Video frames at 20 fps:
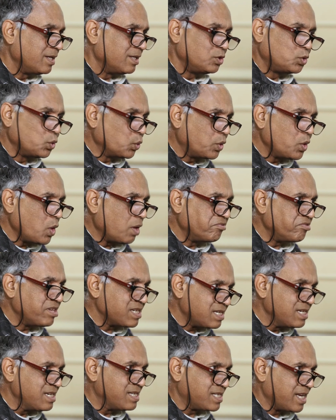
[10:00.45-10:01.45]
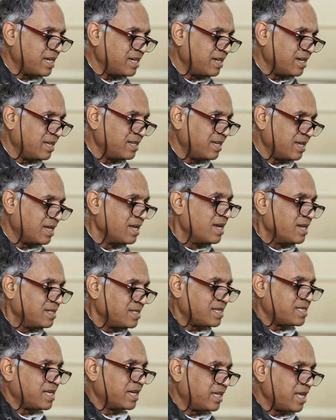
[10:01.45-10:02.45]
जो कि ऑब्वियसली सही नहीं है
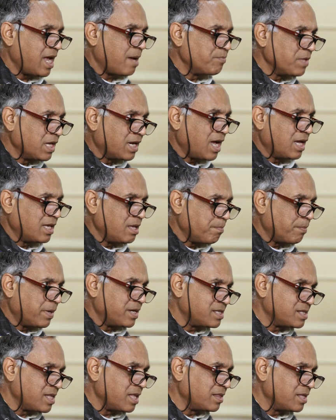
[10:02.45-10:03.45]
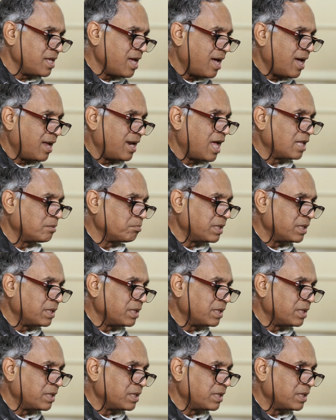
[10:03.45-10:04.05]
जैसा कि आपने कहा कि परिस्थितियां हालात